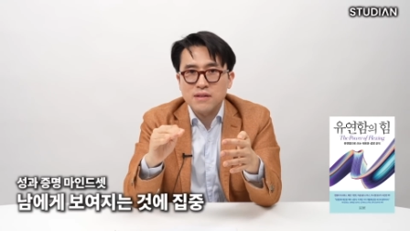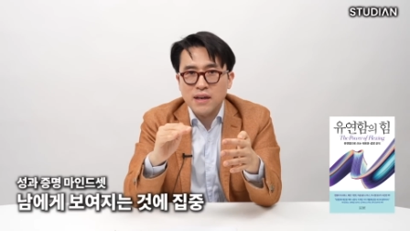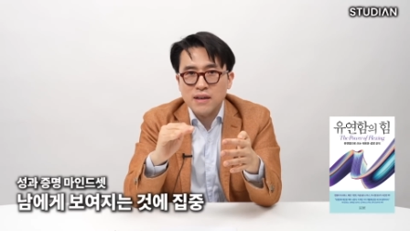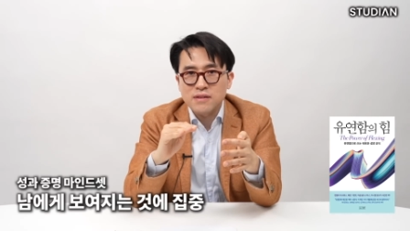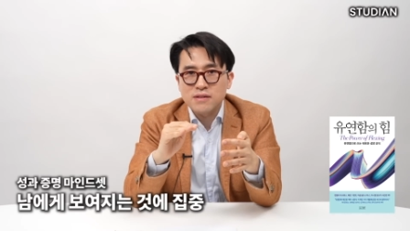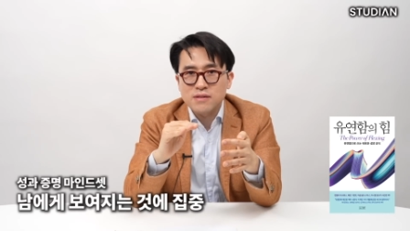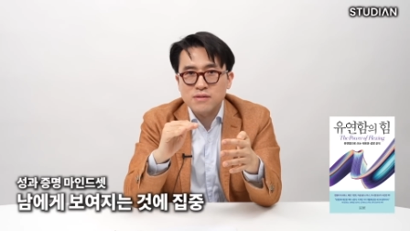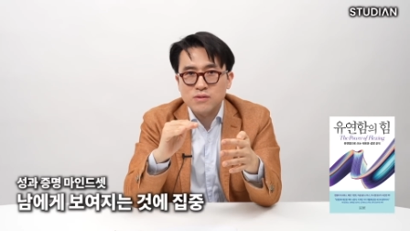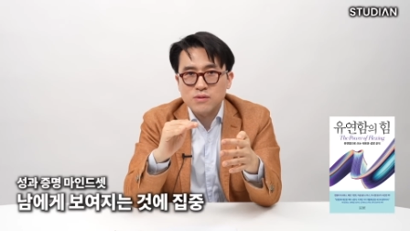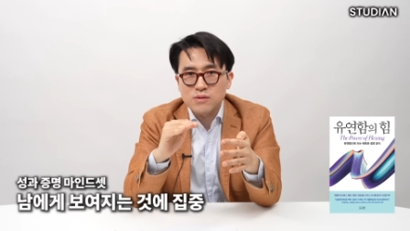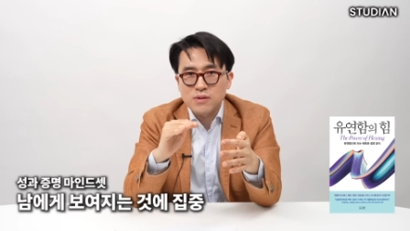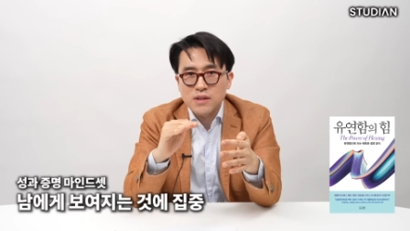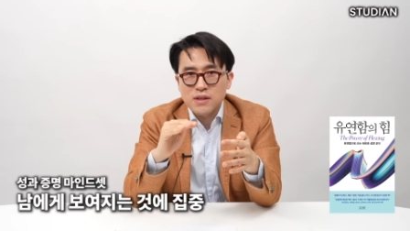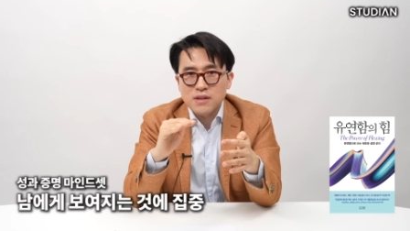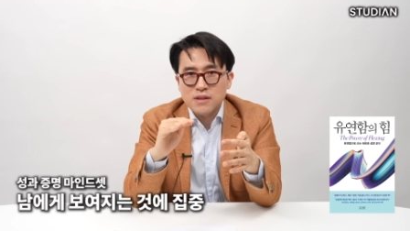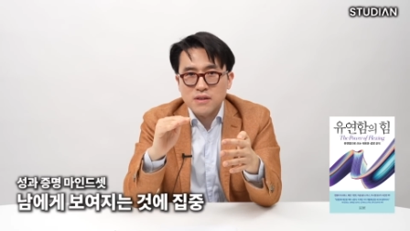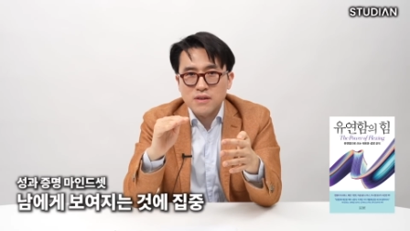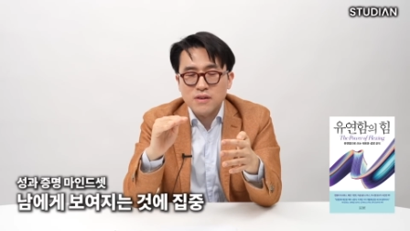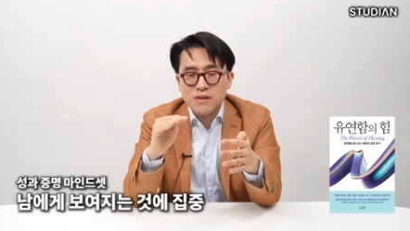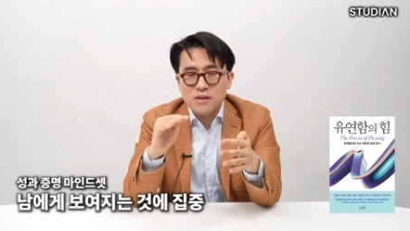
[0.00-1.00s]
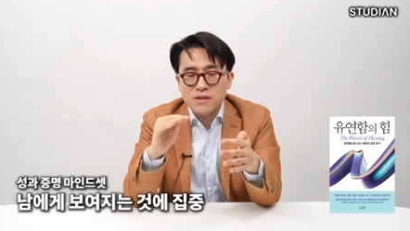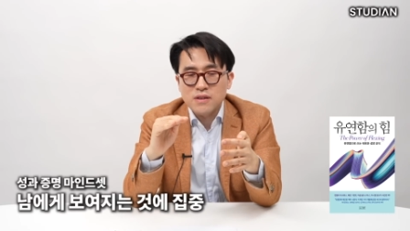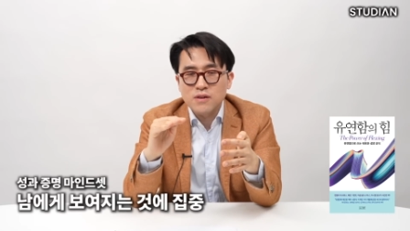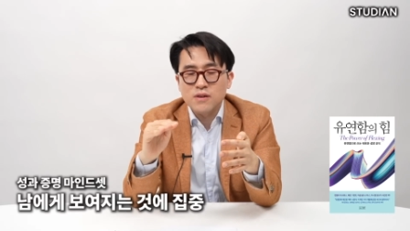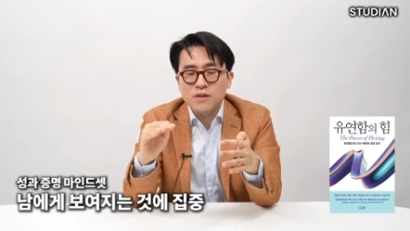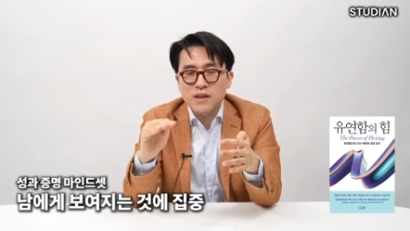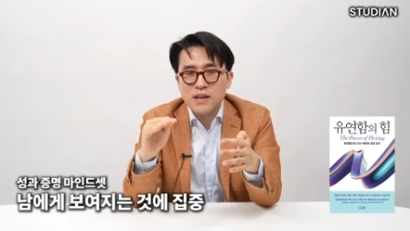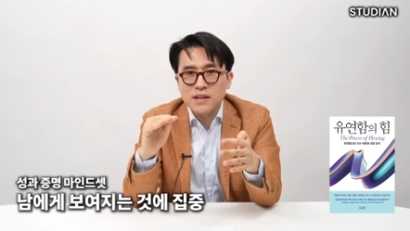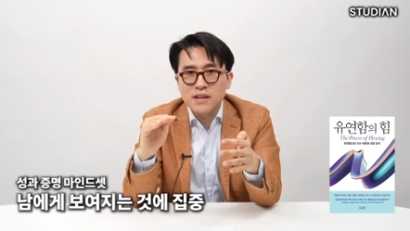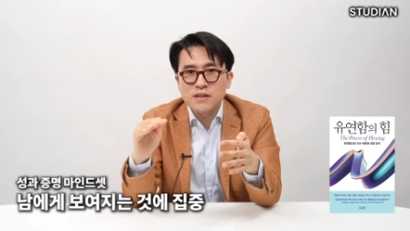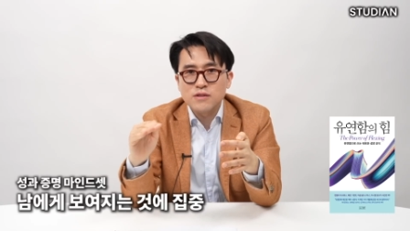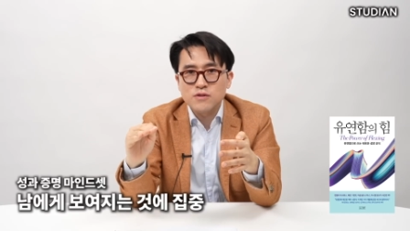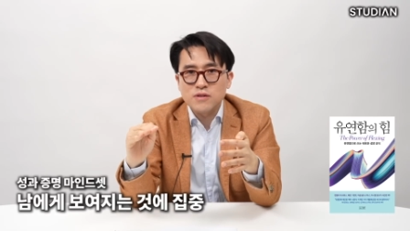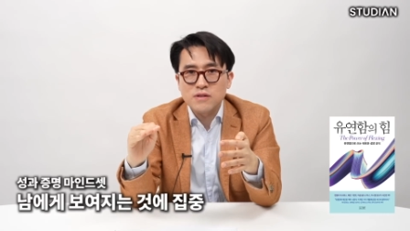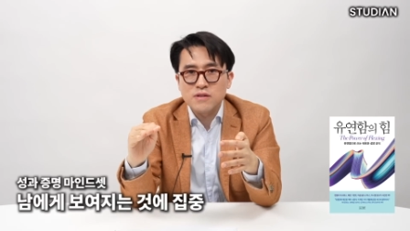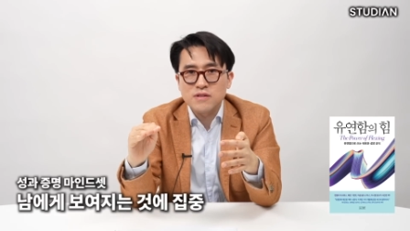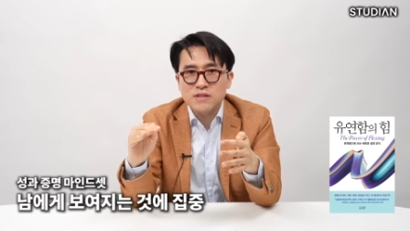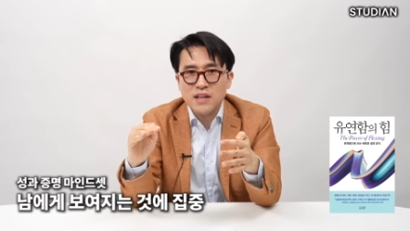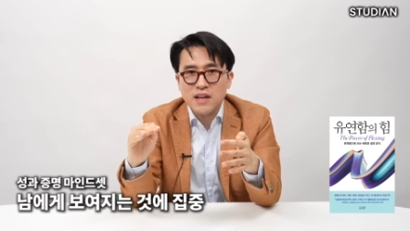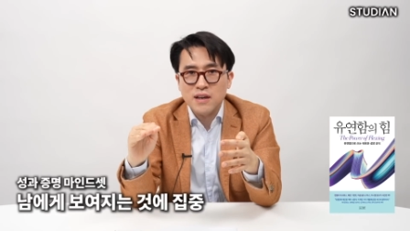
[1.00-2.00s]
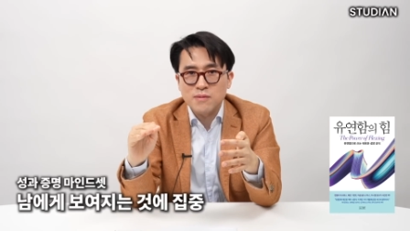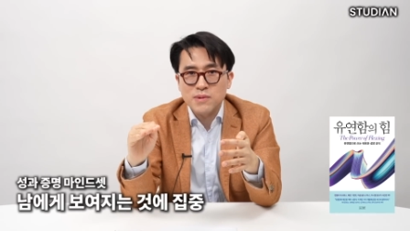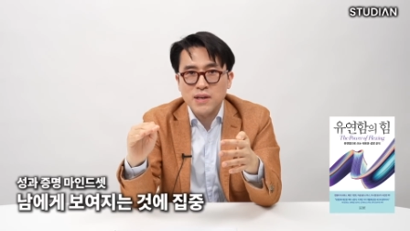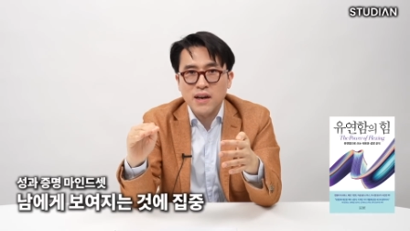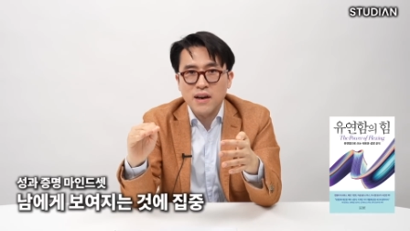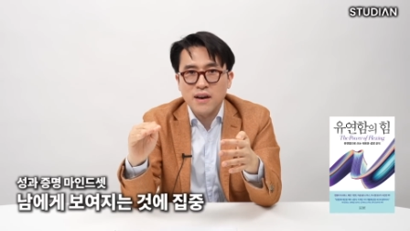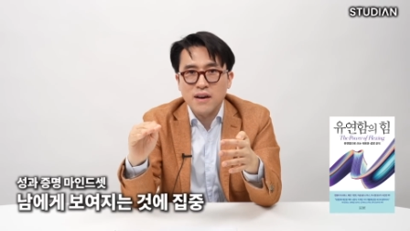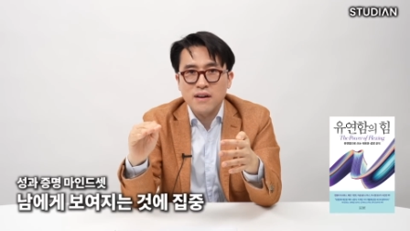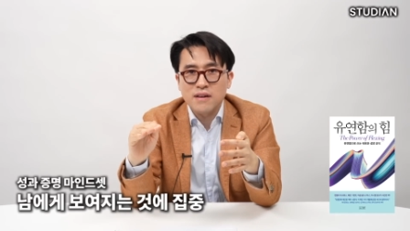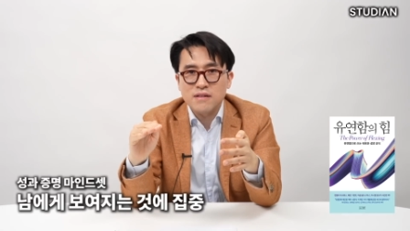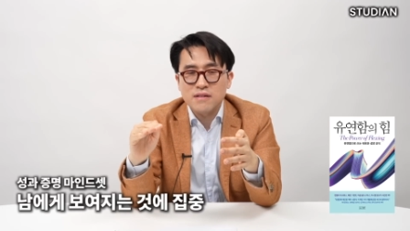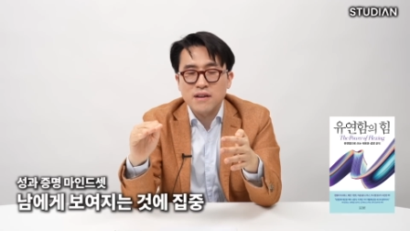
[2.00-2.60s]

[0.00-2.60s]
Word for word: 나는 어, 이거를 해낼 수 있는 사람이야.